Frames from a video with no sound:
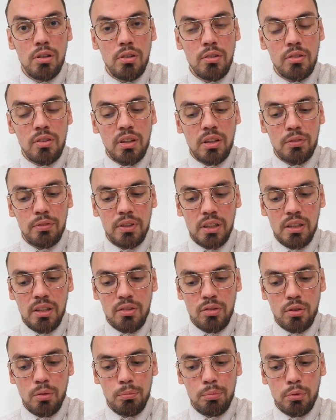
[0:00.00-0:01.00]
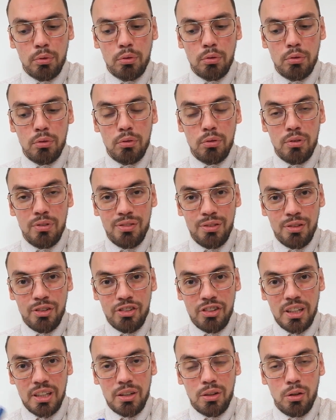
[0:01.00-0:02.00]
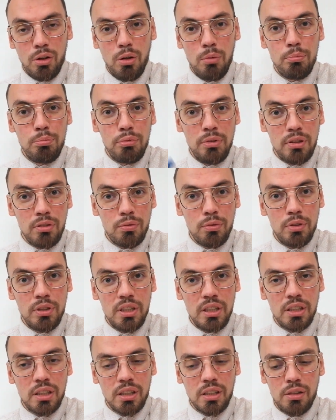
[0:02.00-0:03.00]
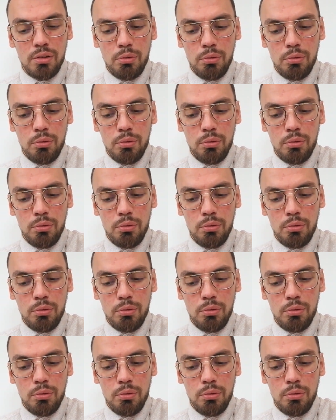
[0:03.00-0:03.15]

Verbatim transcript: servir les hommes, pour que chaque homme puisse venir,